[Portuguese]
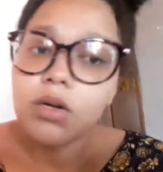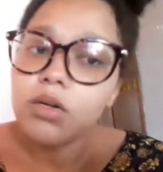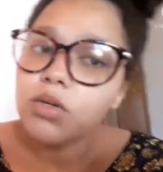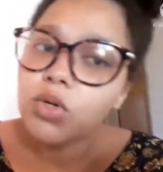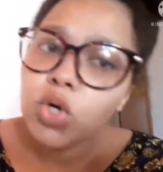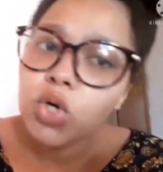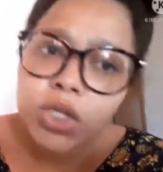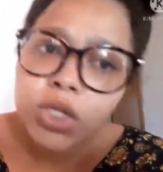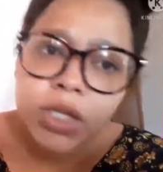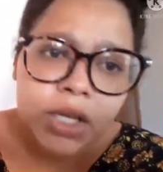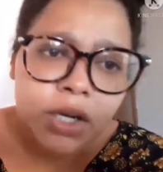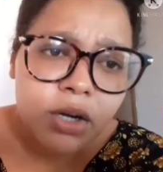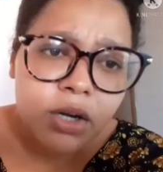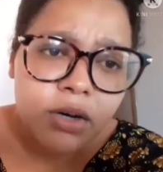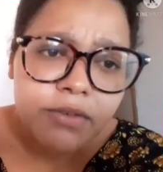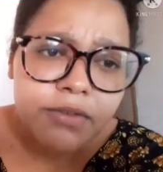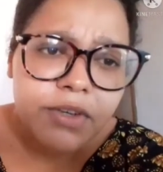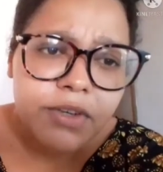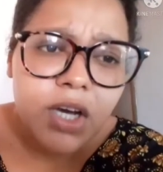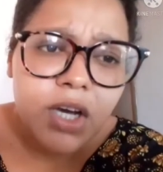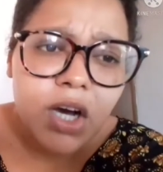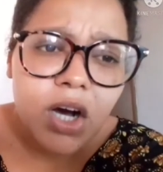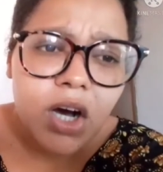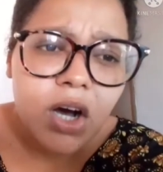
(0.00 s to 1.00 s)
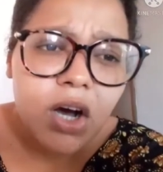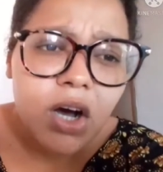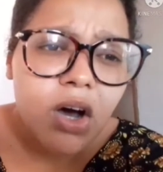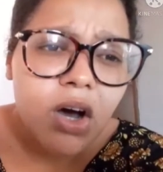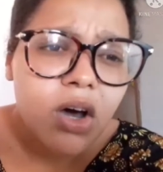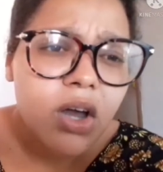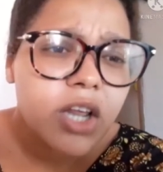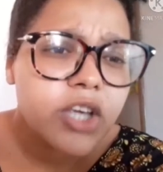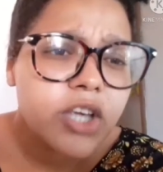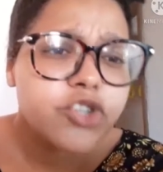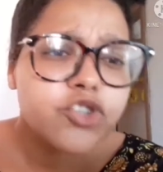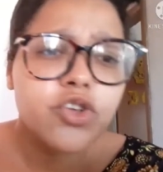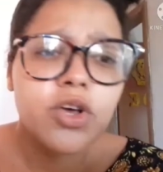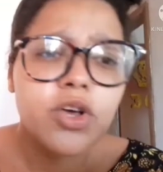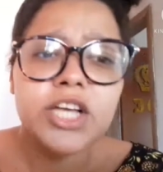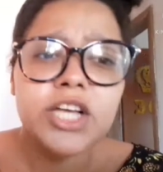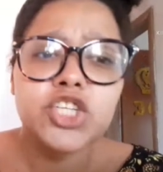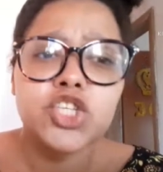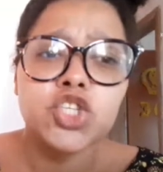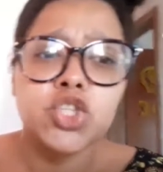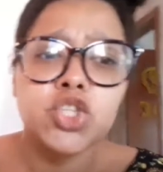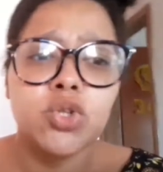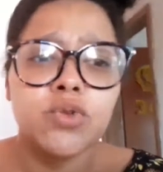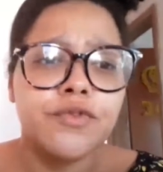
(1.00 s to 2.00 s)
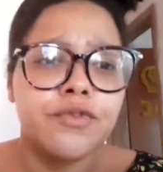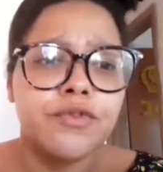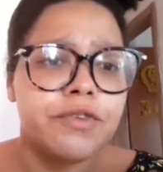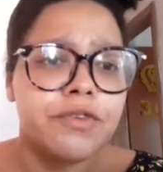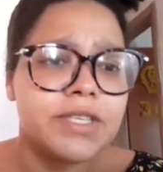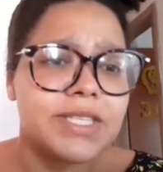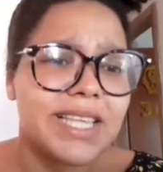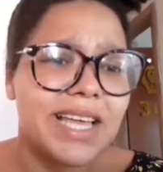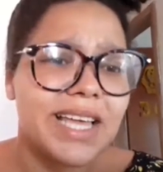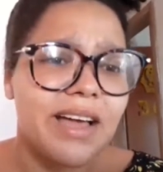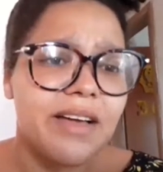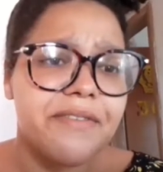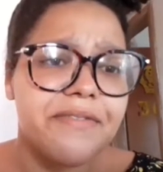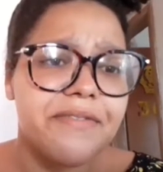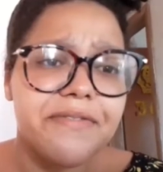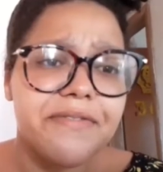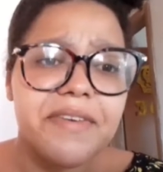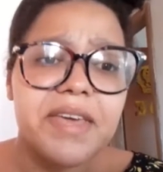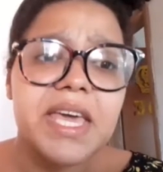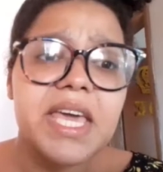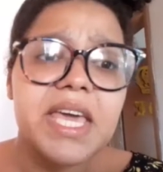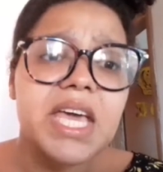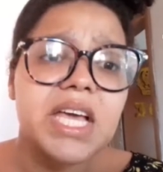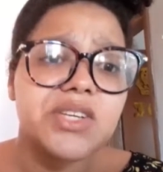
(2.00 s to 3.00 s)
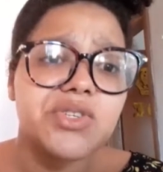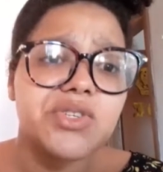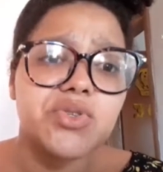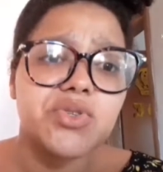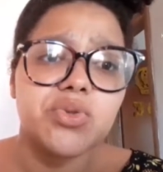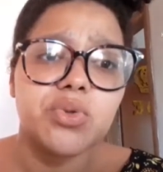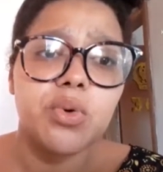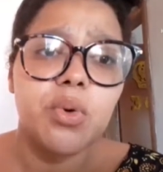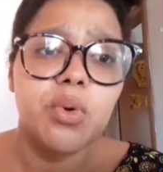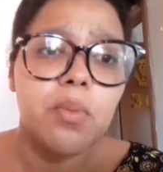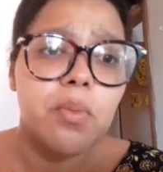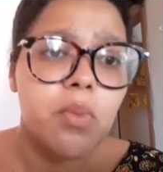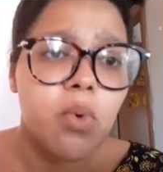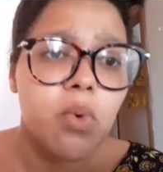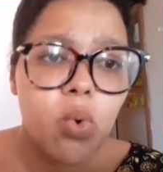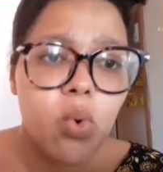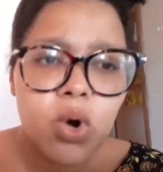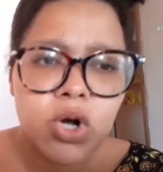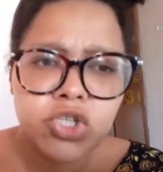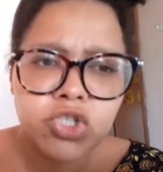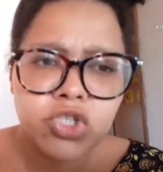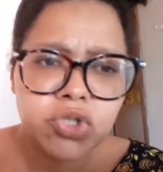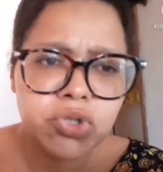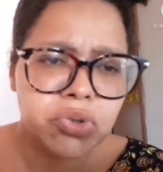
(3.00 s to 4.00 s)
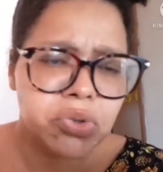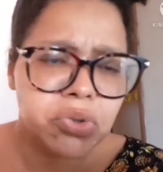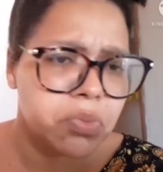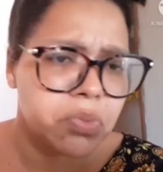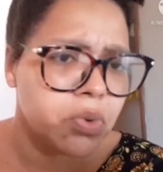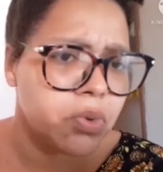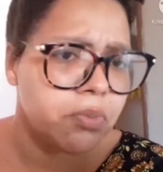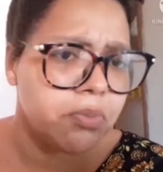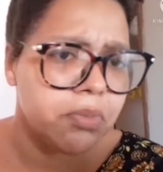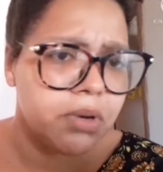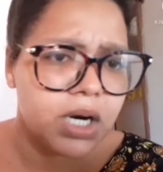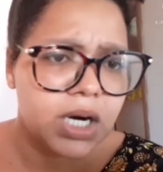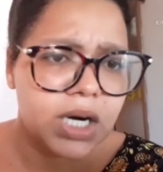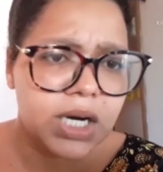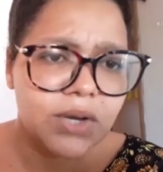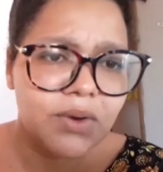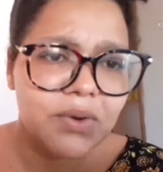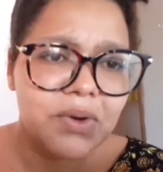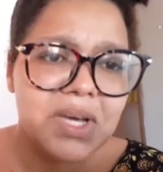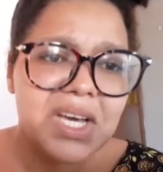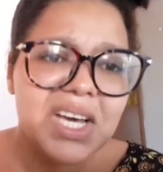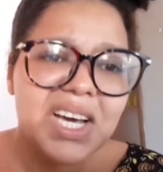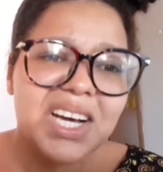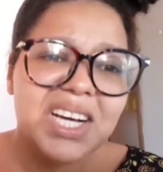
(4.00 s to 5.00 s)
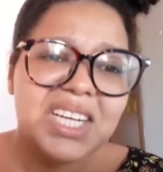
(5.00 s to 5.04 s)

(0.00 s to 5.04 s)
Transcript: Acordei 9 horas, só a gente fez café, a gente tomou, a gente tomou banho.